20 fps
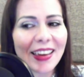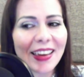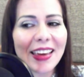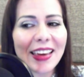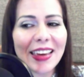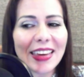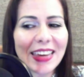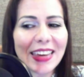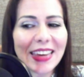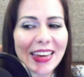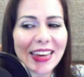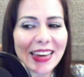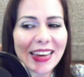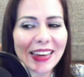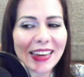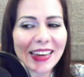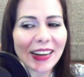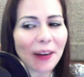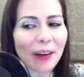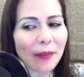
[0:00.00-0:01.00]

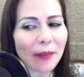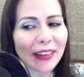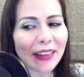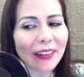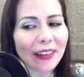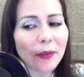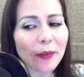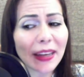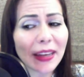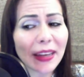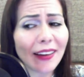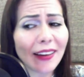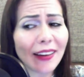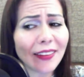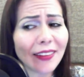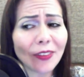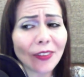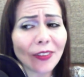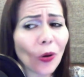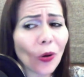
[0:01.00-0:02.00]
y realmente me
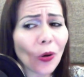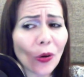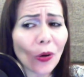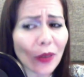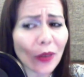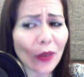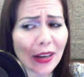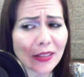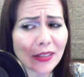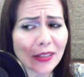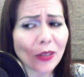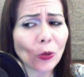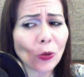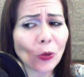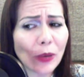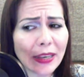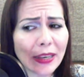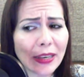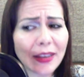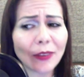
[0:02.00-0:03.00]
encanta todo lo que haces, tu
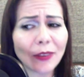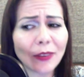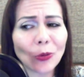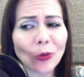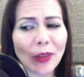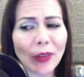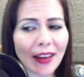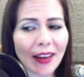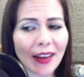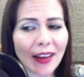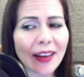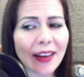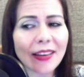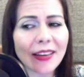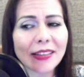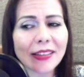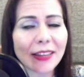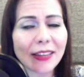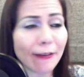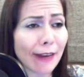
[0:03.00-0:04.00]
línea, tus
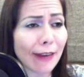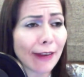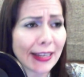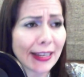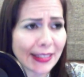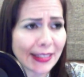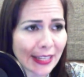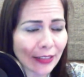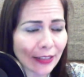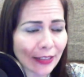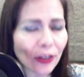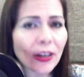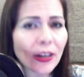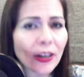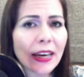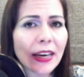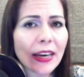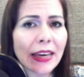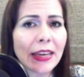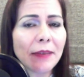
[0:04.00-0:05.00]
detalles, te felicito
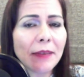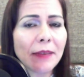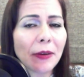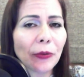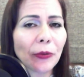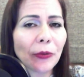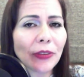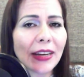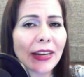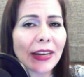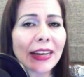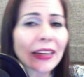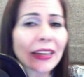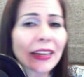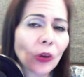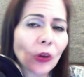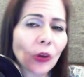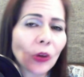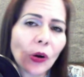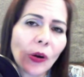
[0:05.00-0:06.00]
y me gustaría que
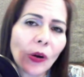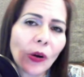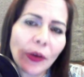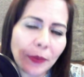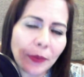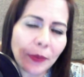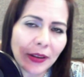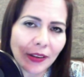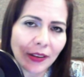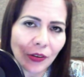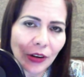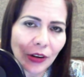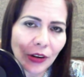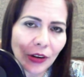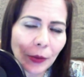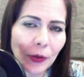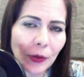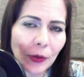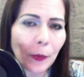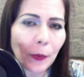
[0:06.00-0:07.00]
todos los emprendedores
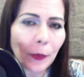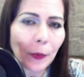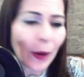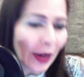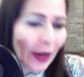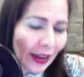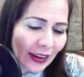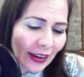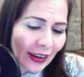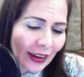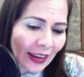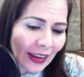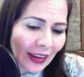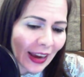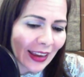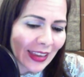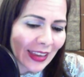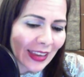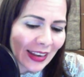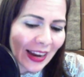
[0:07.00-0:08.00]
pues puedan
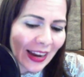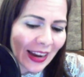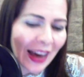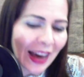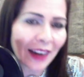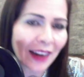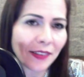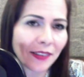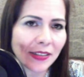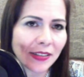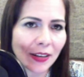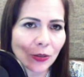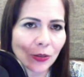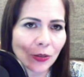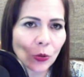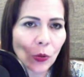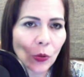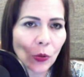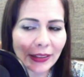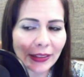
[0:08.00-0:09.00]
ir a revisar
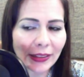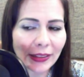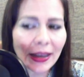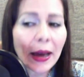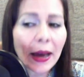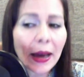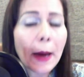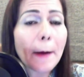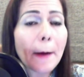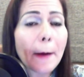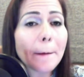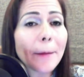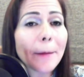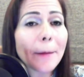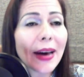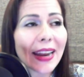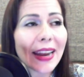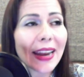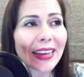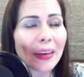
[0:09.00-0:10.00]
su cuenta
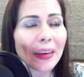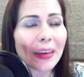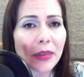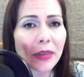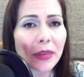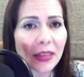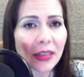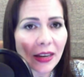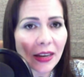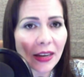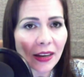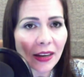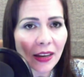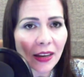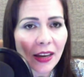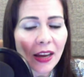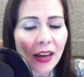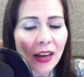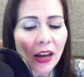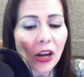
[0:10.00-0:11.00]
para que miren
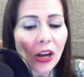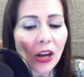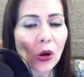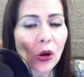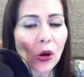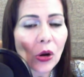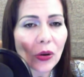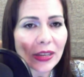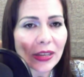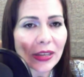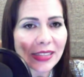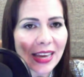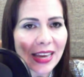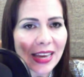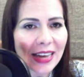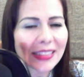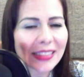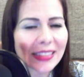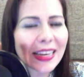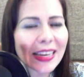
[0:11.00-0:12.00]
lo que se
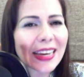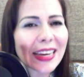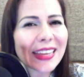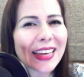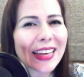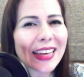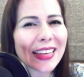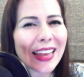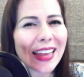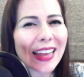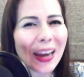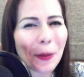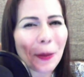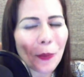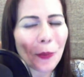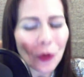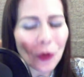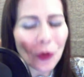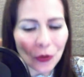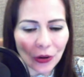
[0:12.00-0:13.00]
hace y desde el
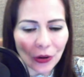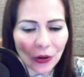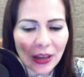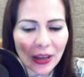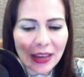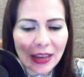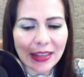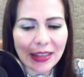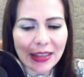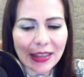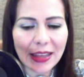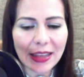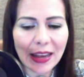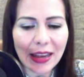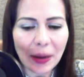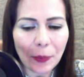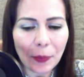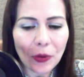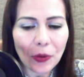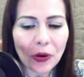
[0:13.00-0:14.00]
amor, desde el
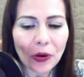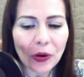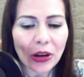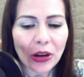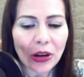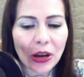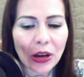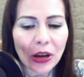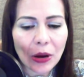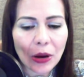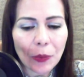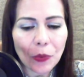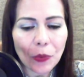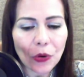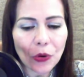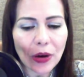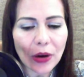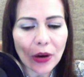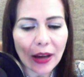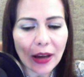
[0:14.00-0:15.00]
amor
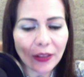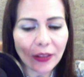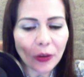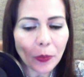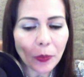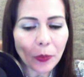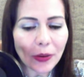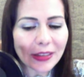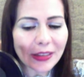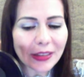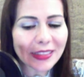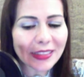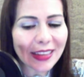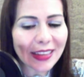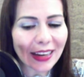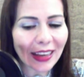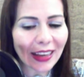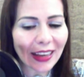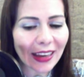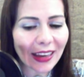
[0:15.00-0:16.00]
buscando pues
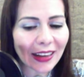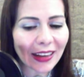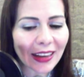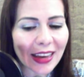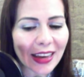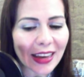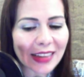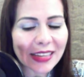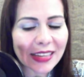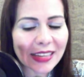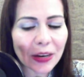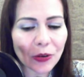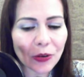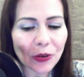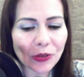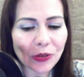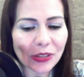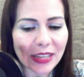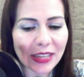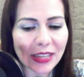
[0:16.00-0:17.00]
tener esa
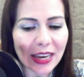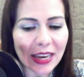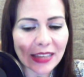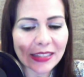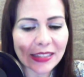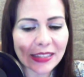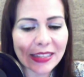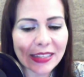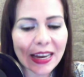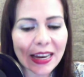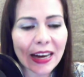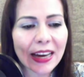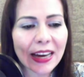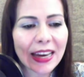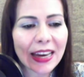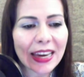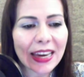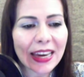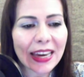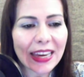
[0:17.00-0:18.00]
conciencia
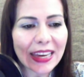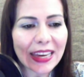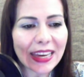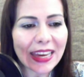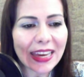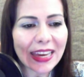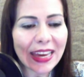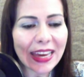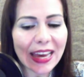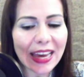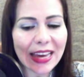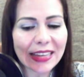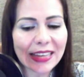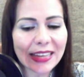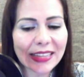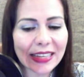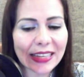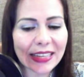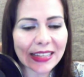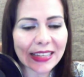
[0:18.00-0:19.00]
y
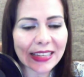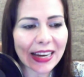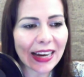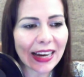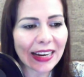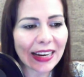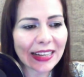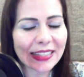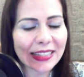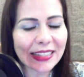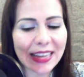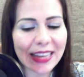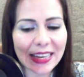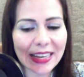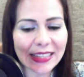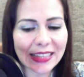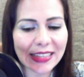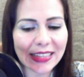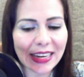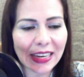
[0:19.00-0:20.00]
esas ganas de
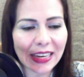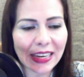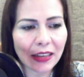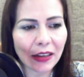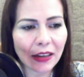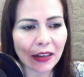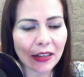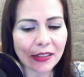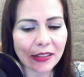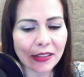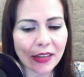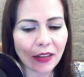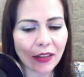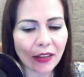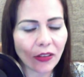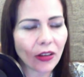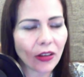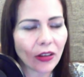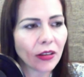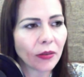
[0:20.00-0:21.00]
seguir
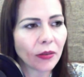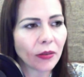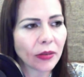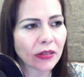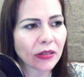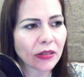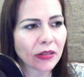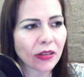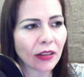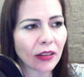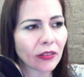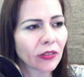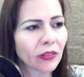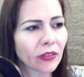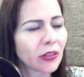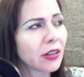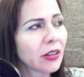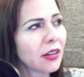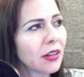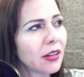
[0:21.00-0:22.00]
creciendo. Ay, Dios mío santo.
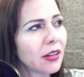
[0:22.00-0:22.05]
De